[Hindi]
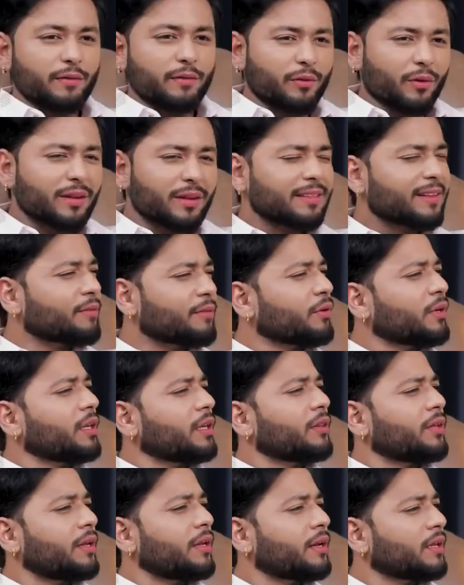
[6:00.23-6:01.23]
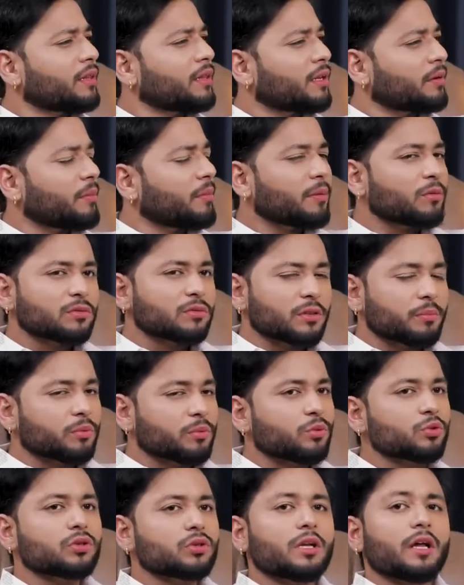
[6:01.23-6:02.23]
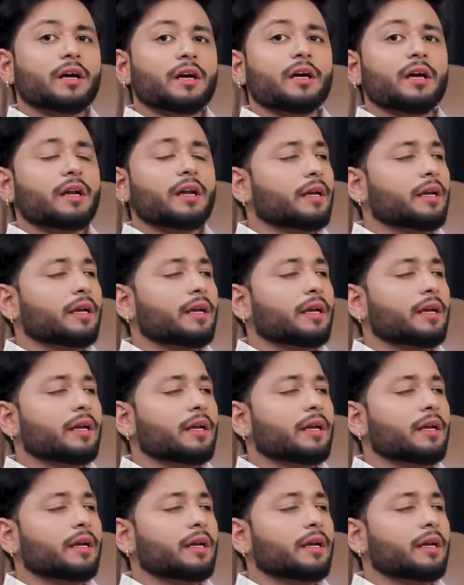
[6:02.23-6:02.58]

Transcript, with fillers: फिर वो अंदर वही अंधेरे अंधेरे में उनसे पूछ लिया कि